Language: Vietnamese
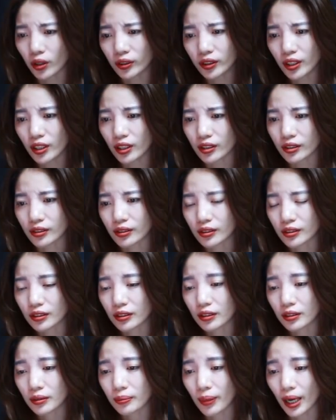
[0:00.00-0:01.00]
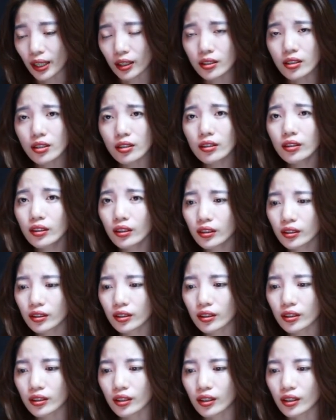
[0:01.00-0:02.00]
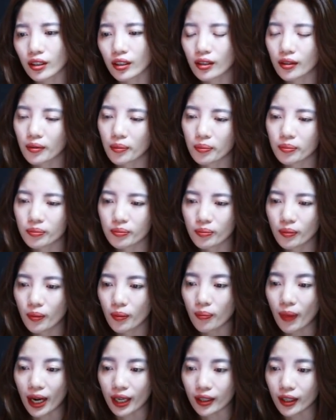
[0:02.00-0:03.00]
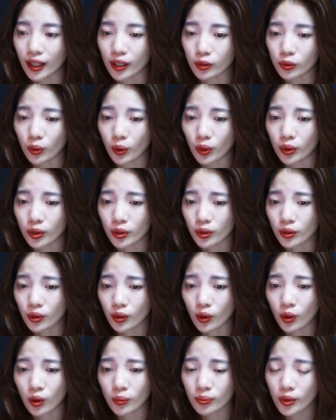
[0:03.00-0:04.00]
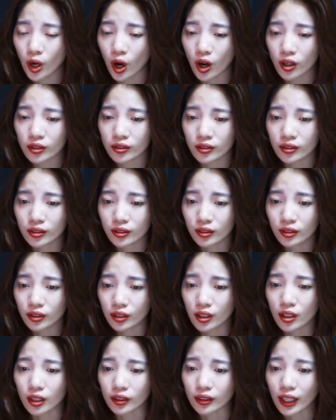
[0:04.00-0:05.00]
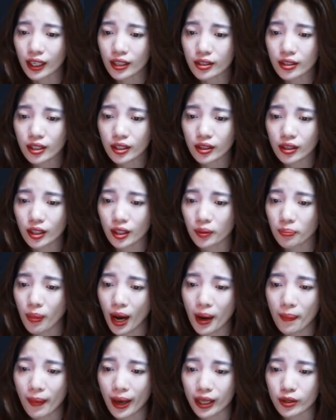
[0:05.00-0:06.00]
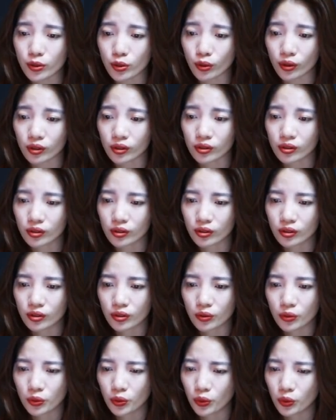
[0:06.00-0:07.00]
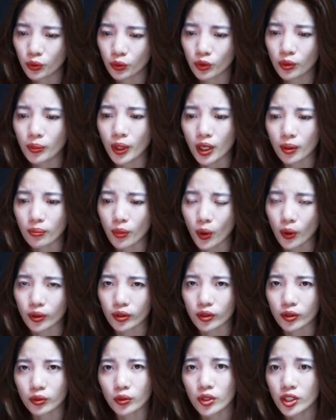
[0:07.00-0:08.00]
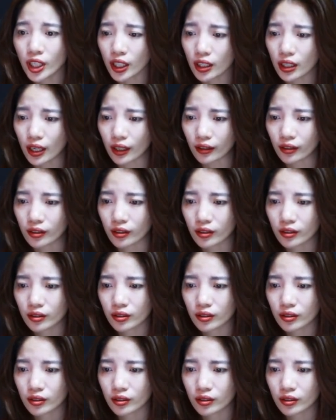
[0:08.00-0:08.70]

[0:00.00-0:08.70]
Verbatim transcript: có tiền, mà cứ giữ khư khư. Mặc kệ tôi, ôm con, ngửa tay xin tiền ba mẹ ruột. Tôi bực bội, tôi trách anh.